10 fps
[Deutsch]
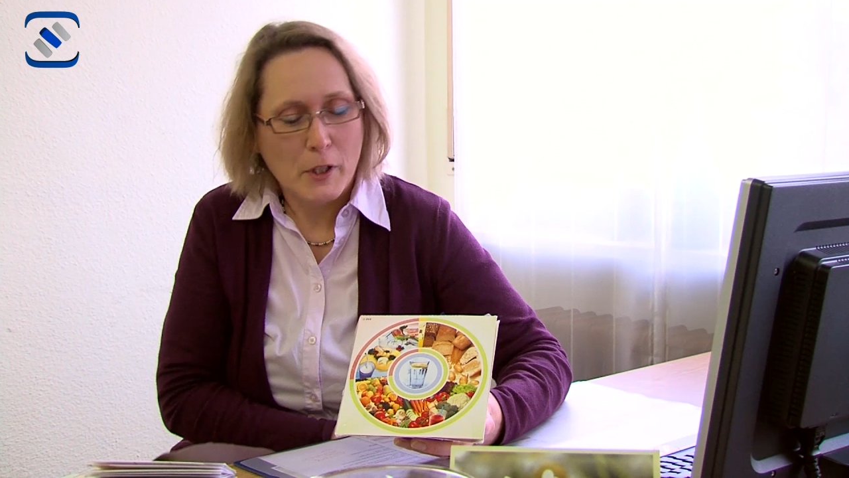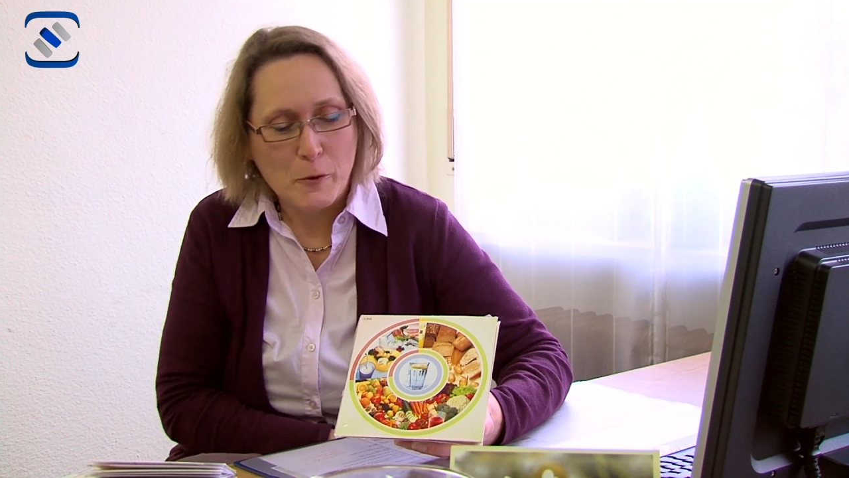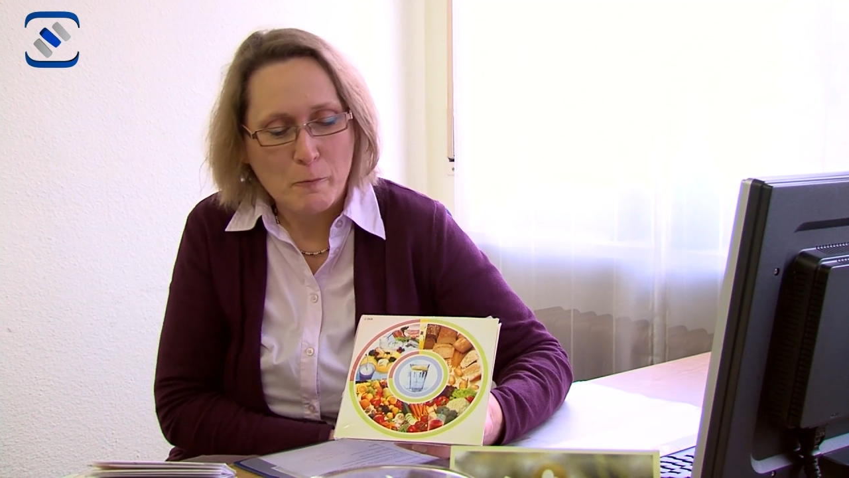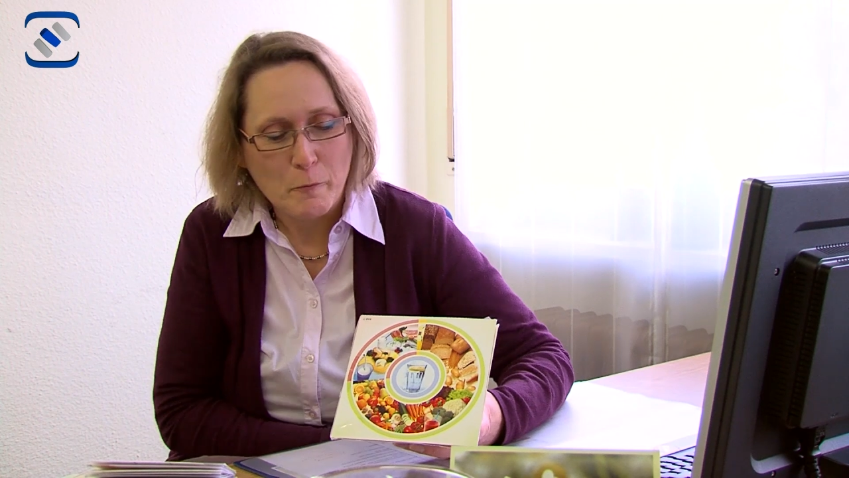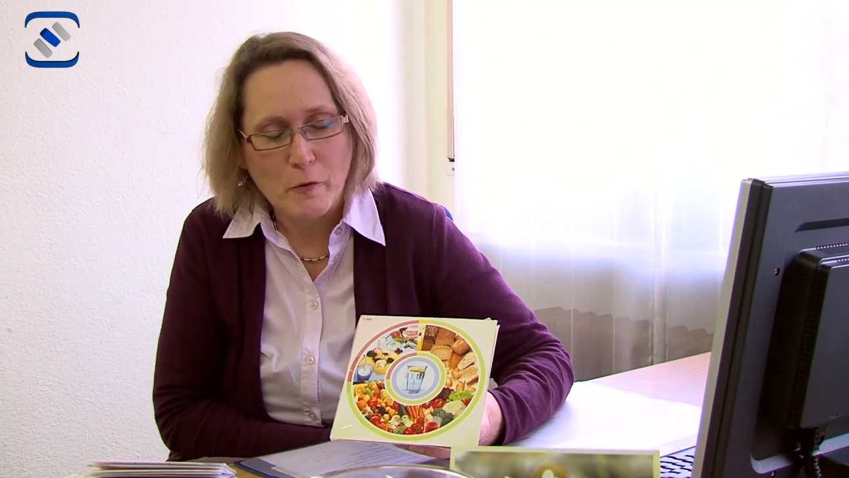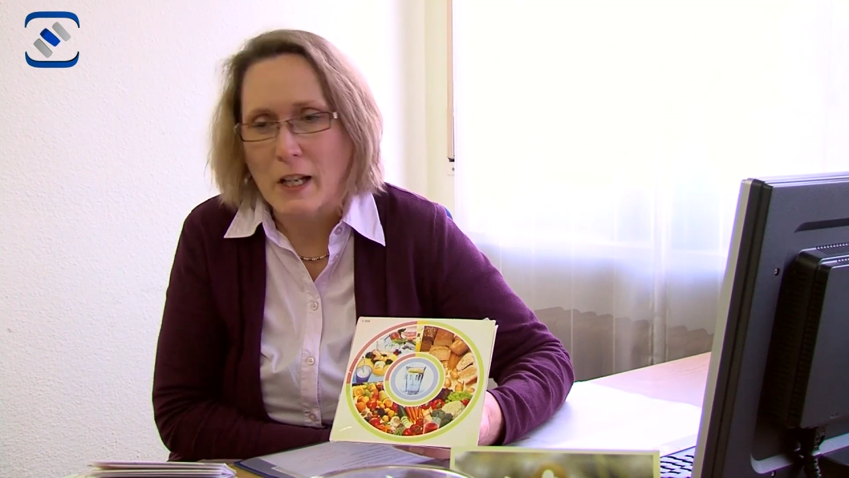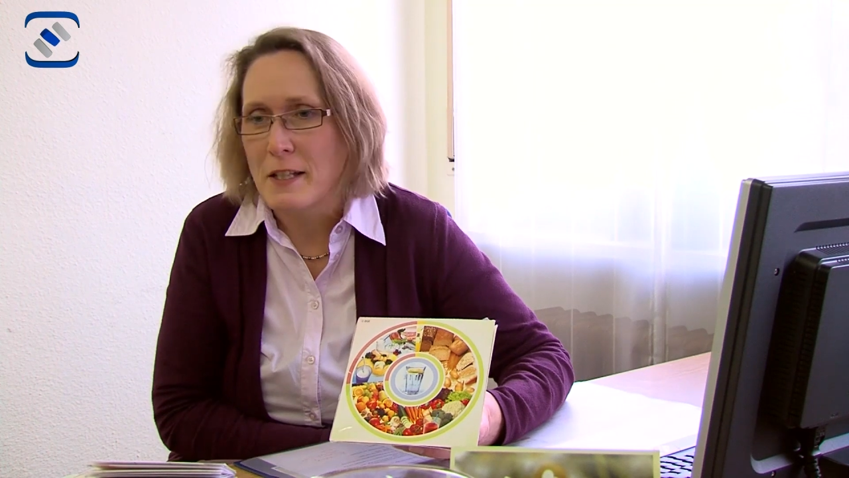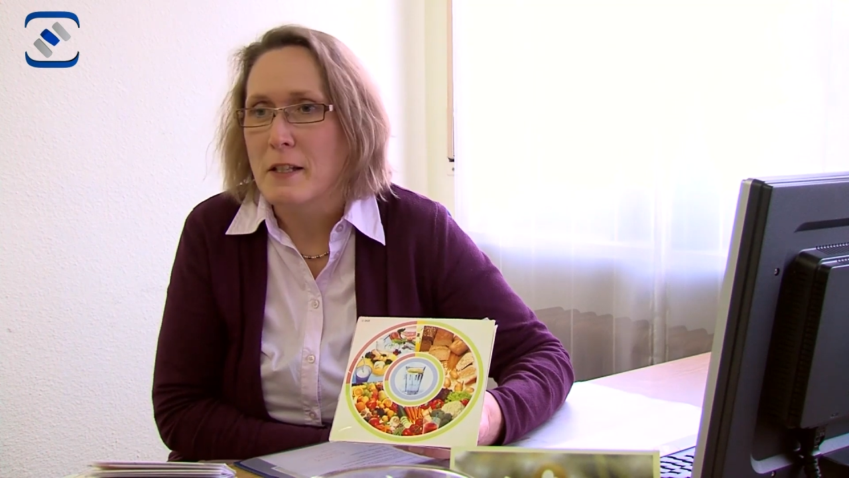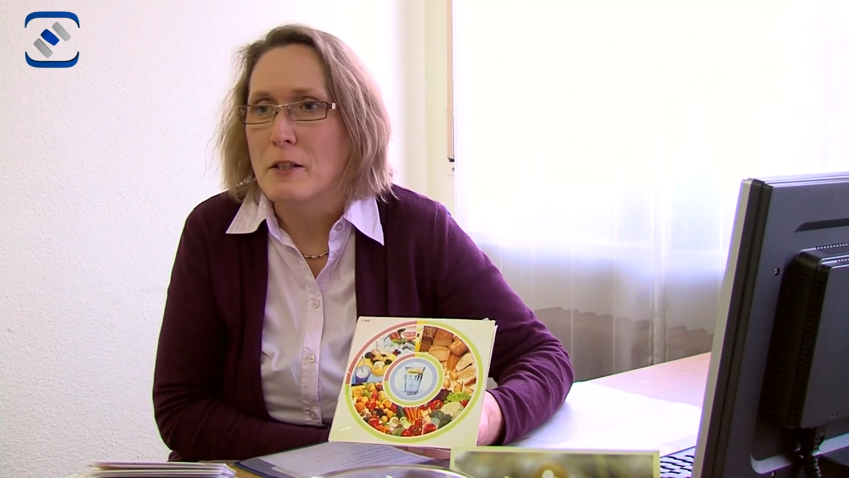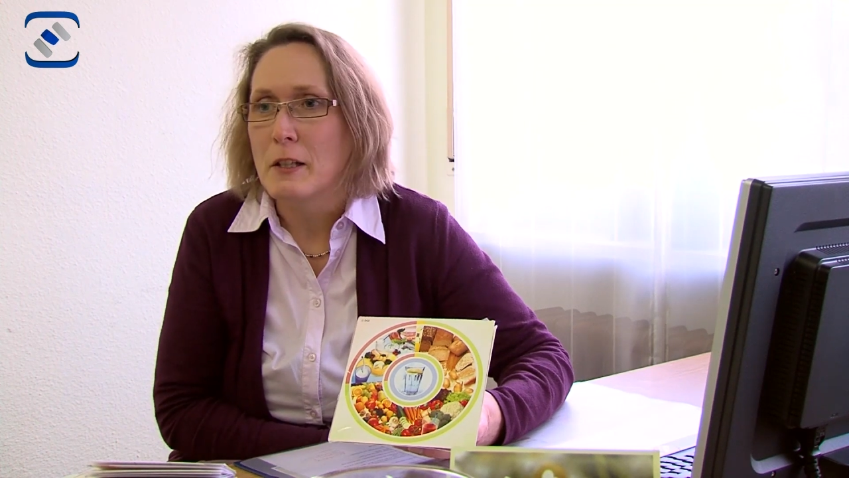ähm,
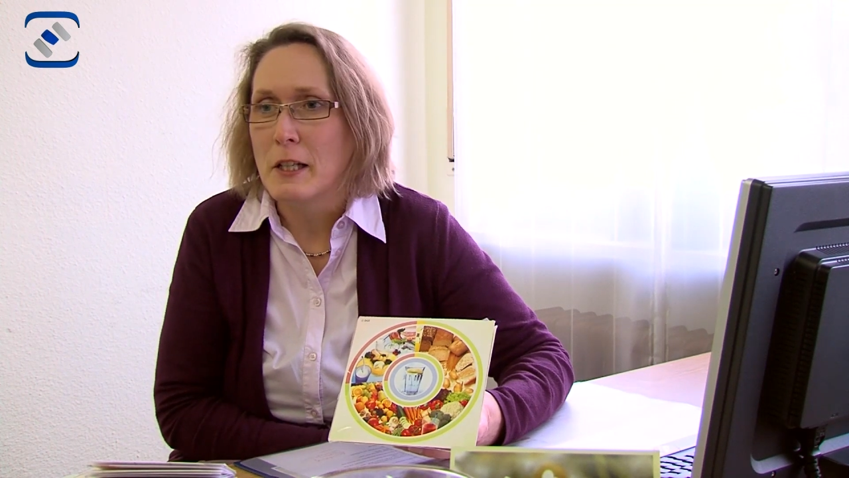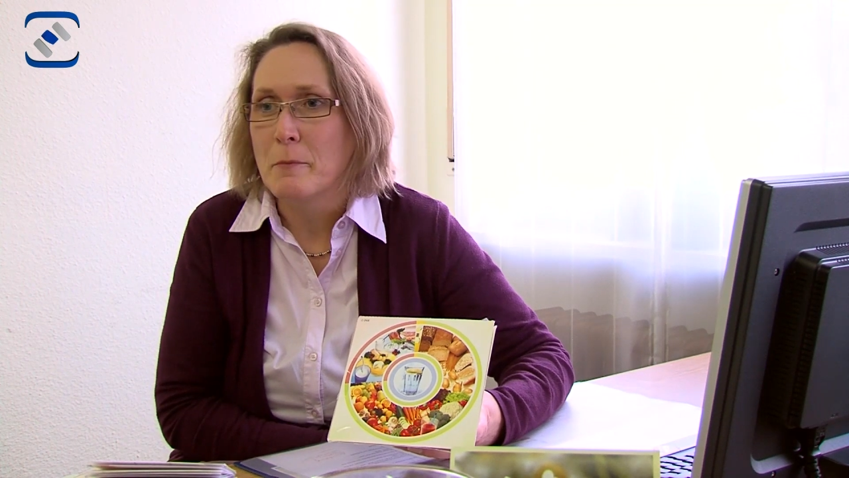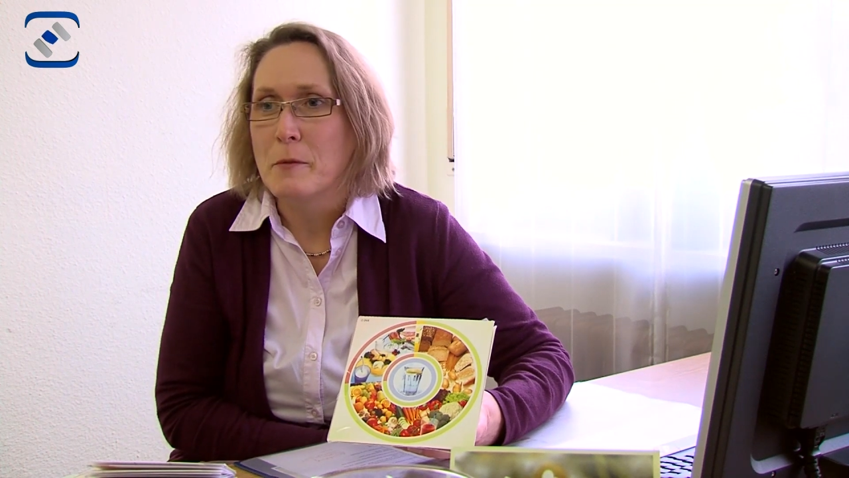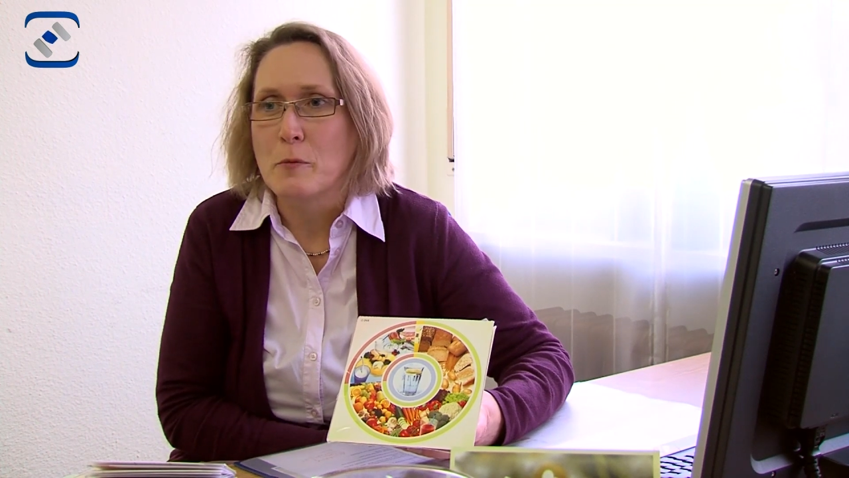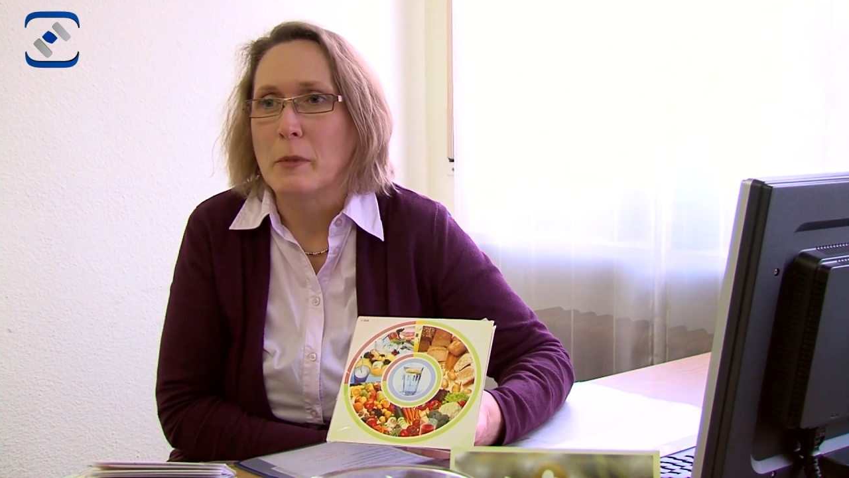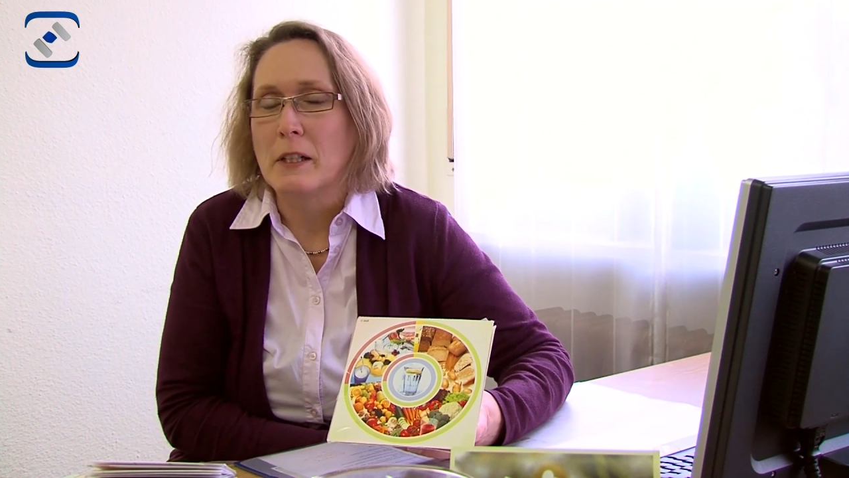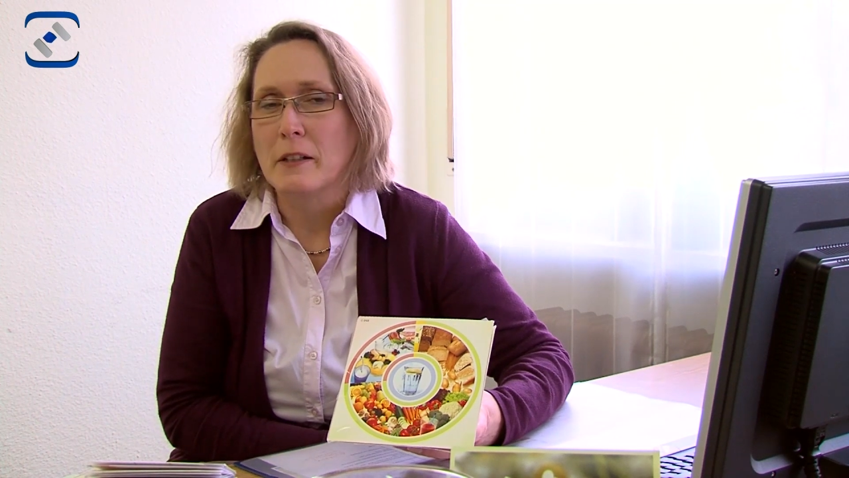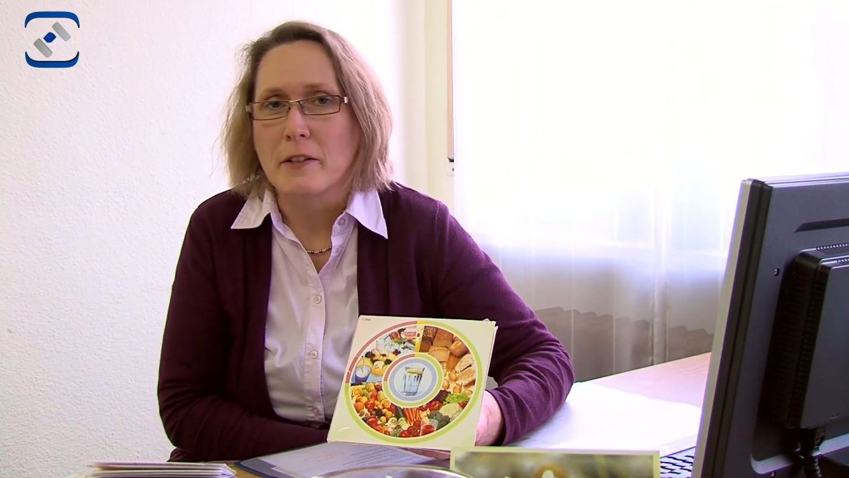pflanzliche Lebensmittel,